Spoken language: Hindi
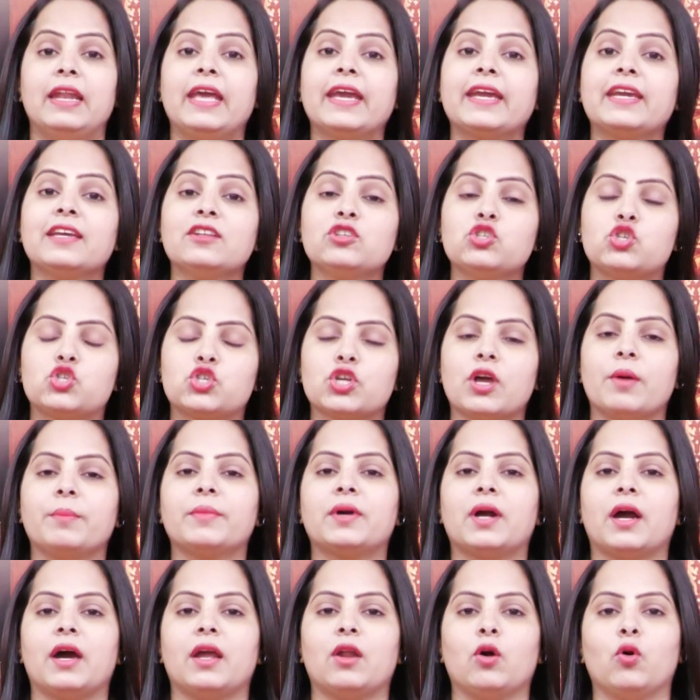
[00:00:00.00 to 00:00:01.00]
लेकिन
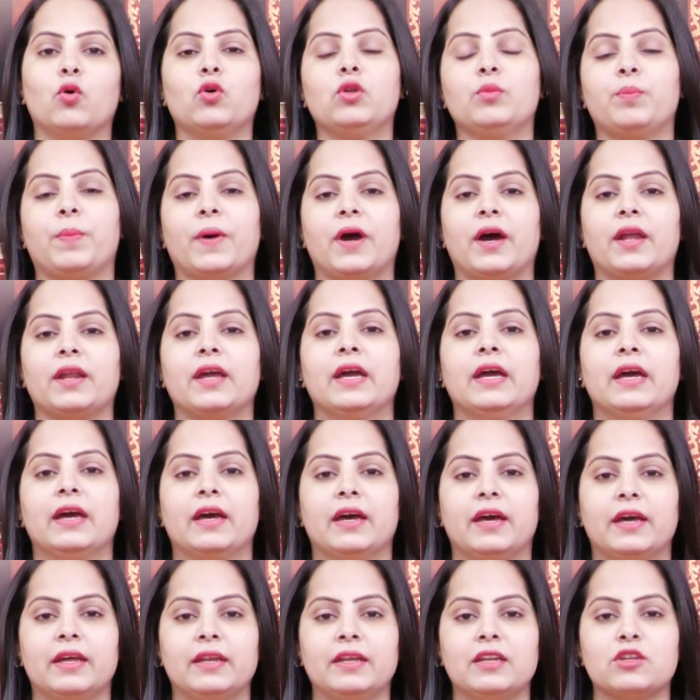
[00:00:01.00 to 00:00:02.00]
जमकर उन पर
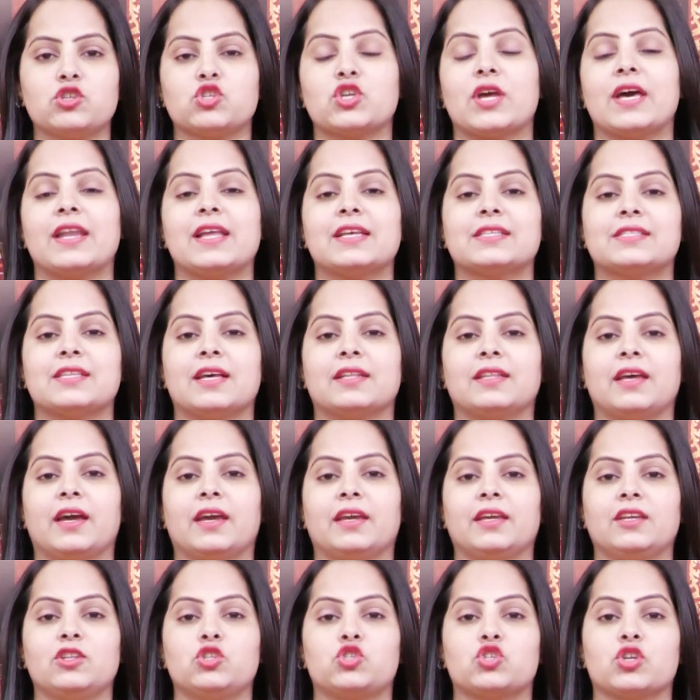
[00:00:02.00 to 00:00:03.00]
निशाना साधा
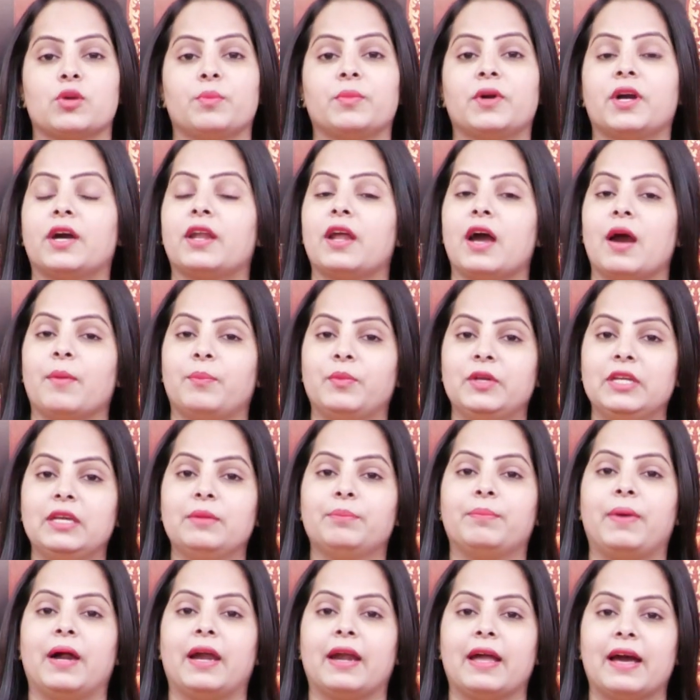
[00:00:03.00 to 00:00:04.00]
है जमकर अपनी
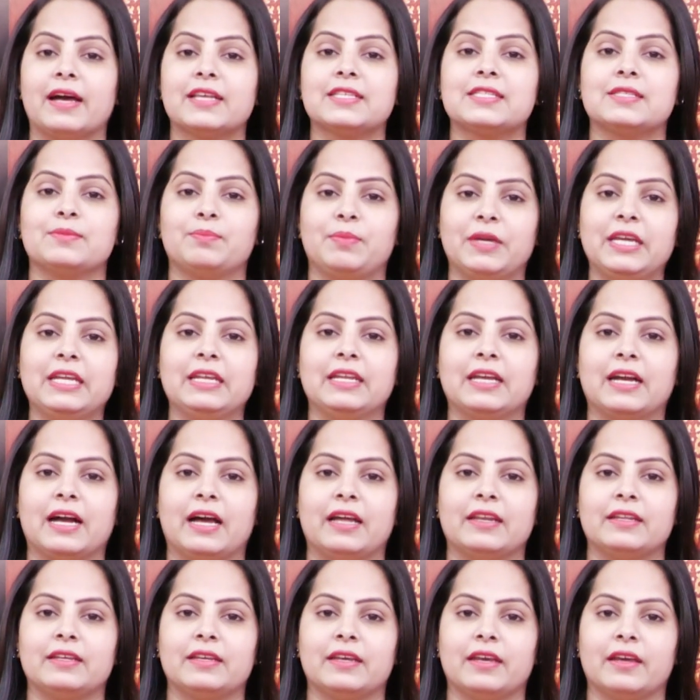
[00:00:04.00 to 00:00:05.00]
भड़ास भी
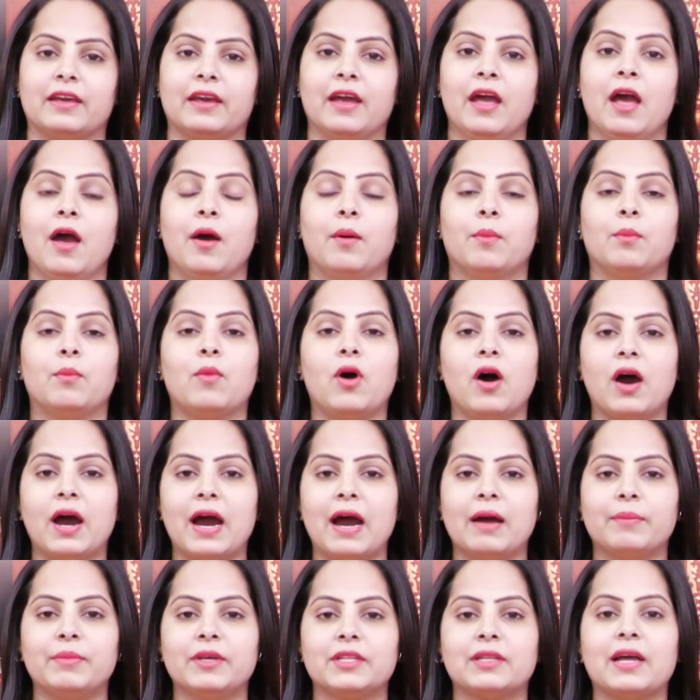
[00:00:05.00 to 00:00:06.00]
निकाली है
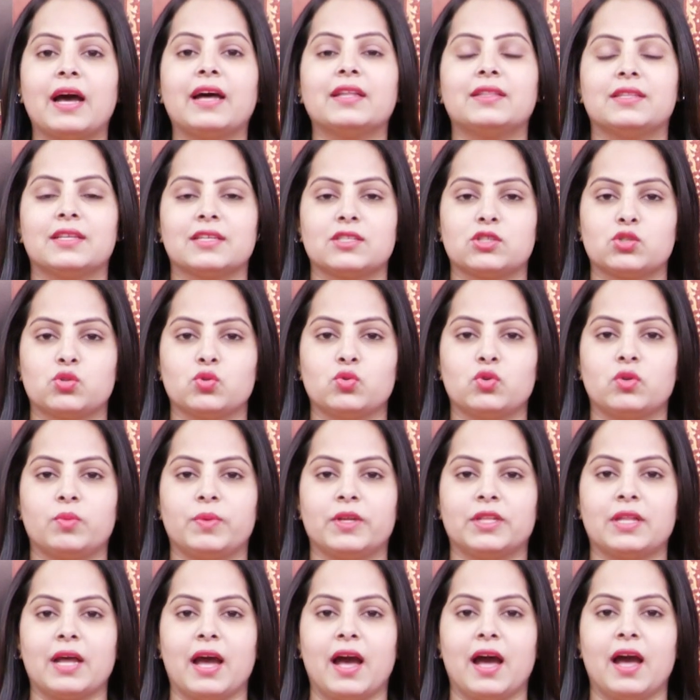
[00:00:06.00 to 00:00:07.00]
मौका भी था दस्तूर
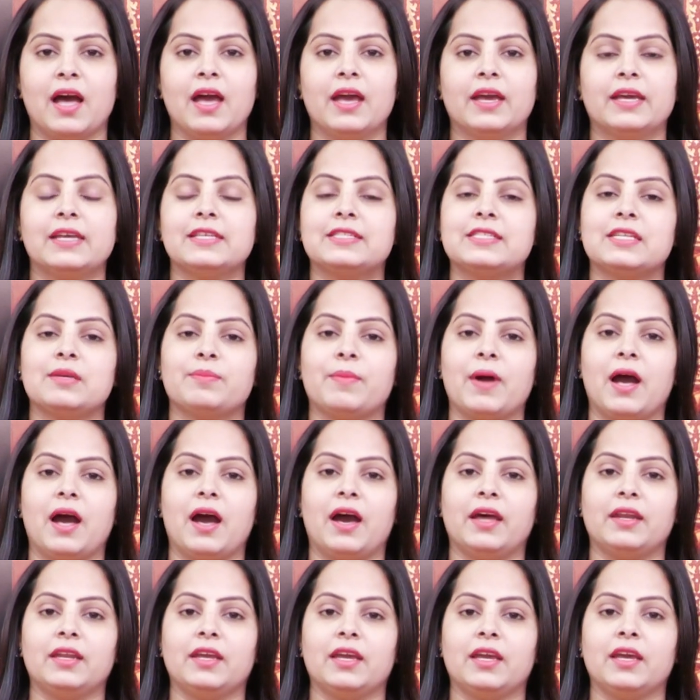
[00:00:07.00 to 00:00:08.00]
भी था इसी
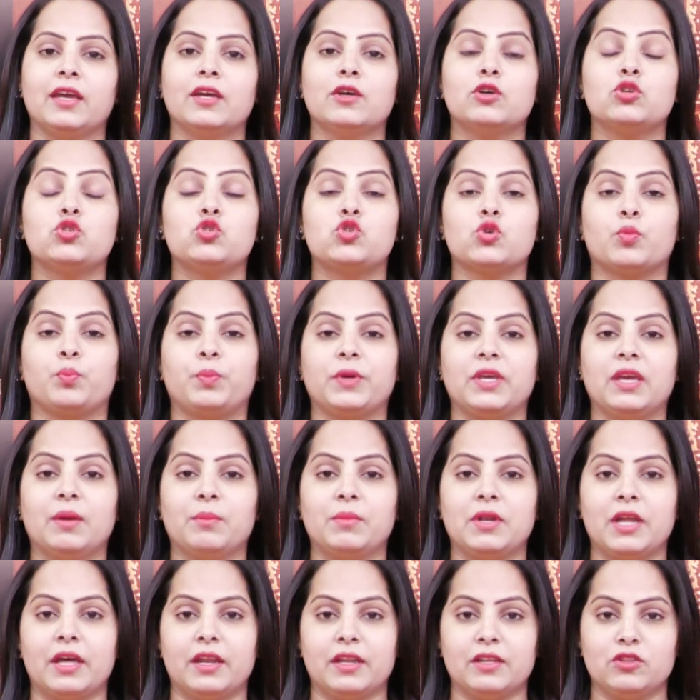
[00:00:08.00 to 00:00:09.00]
बहाने जो
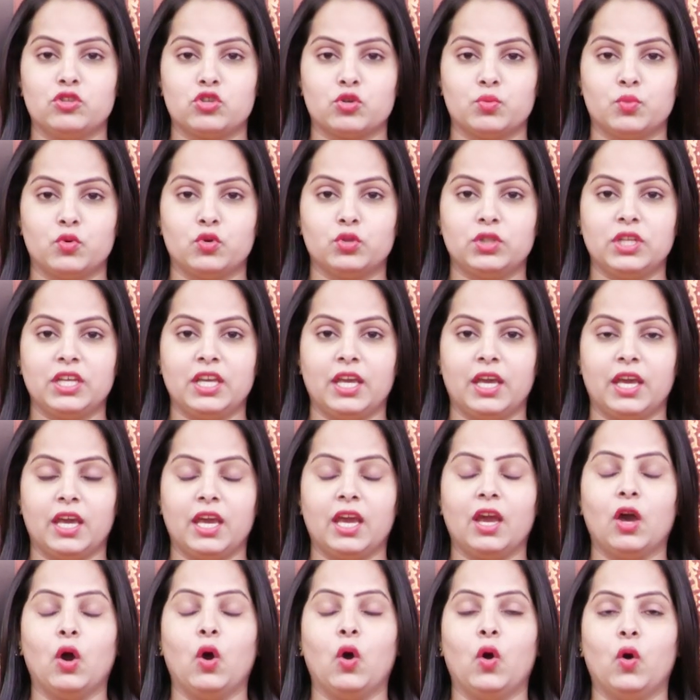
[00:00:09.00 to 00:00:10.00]
पीएम नरेंद्र मोदी
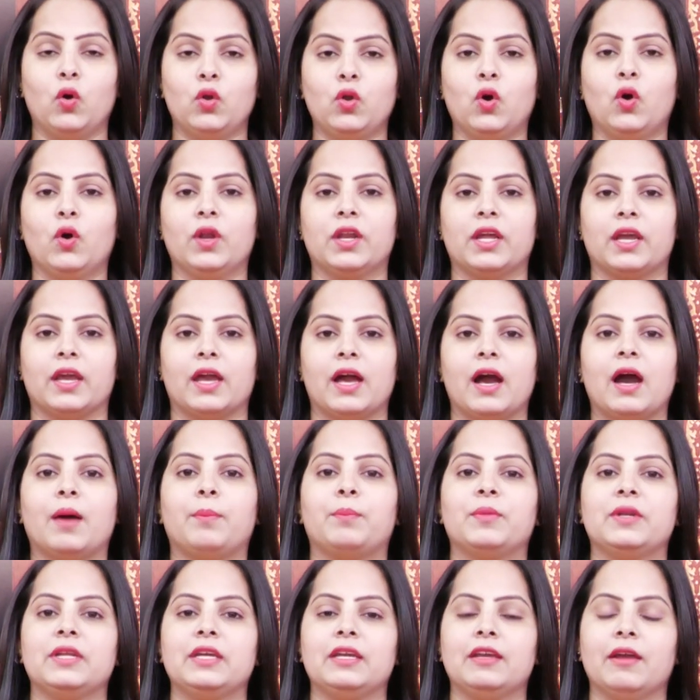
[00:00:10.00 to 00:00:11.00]
हैं उन्होंने
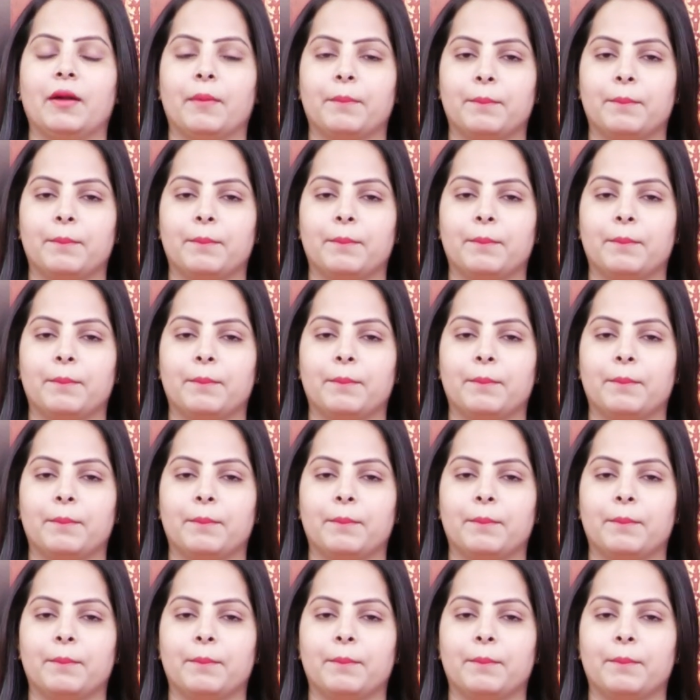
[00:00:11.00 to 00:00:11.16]
अपनी